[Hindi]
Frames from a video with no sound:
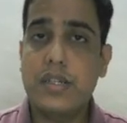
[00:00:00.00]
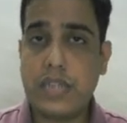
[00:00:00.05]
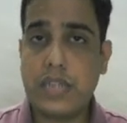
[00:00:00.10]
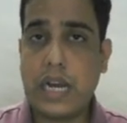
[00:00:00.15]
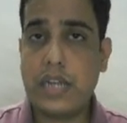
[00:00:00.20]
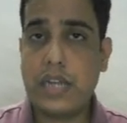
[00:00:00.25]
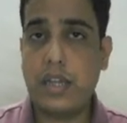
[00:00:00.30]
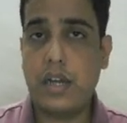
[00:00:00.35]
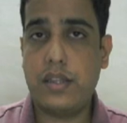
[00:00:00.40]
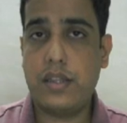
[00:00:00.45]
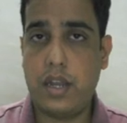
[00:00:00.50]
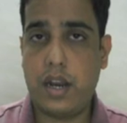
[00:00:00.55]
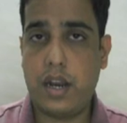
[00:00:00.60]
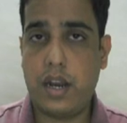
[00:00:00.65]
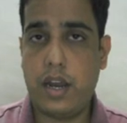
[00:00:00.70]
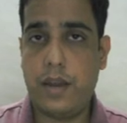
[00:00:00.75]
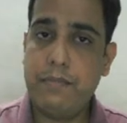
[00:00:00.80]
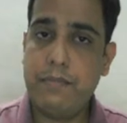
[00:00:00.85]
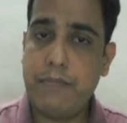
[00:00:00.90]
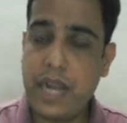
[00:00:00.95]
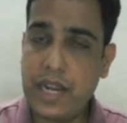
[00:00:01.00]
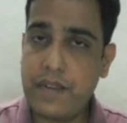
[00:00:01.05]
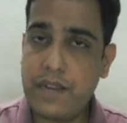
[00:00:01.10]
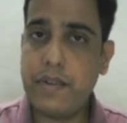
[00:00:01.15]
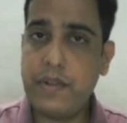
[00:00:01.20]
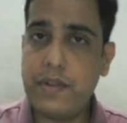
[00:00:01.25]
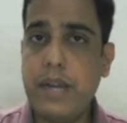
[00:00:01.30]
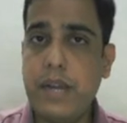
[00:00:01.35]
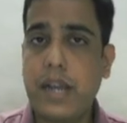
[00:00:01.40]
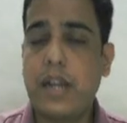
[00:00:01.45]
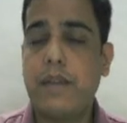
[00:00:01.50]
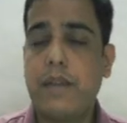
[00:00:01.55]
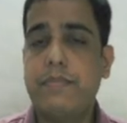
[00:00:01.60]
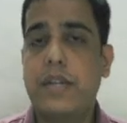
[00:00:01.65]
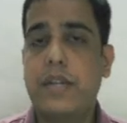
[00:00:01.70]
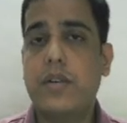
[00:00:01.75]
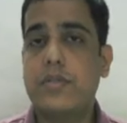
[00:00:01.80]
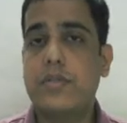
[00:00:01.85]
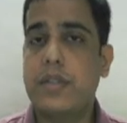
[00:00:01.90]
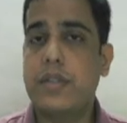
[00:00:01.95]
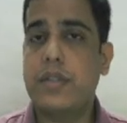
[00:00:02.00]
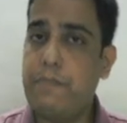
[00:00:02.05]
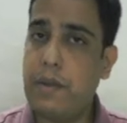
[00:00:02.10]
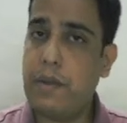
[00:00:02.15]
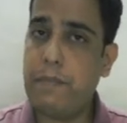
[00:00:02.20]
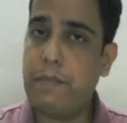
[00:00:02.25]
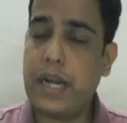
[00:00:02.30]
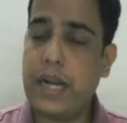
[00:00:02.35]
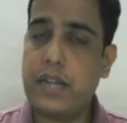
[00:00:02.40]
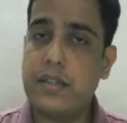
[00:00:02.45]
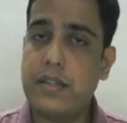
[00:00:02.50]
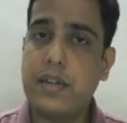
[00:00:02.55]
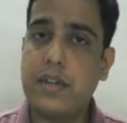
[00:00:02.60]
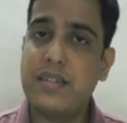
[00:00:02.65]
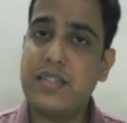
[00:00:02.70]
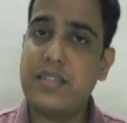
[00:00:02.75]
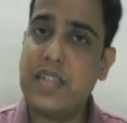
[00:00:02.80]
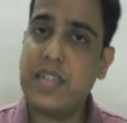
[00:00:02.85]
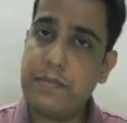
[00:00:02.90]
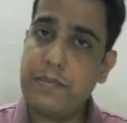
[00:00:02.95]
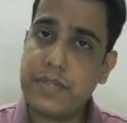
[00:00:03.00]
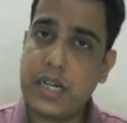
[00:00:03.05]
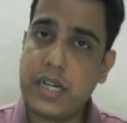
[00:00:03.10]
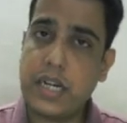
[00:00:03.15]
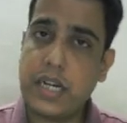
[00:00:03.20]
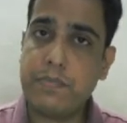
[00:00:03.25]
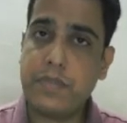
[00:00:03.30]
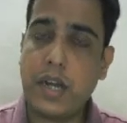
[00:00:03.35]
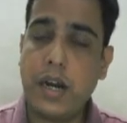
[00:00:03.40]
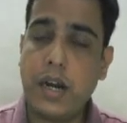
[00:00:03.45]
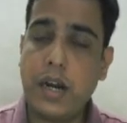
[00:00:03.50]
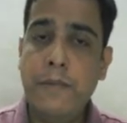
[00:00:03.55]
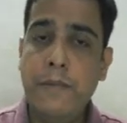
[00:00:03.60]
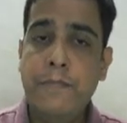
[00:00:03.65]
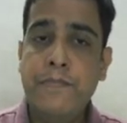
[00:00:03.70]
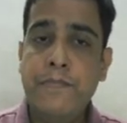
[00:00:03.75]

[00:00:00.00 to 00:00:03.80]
ज़्यादा ध्यान देना है बैंक निफ्टी भी अगर आप देखो सिंपल पैटर्न था सेम सेटअप था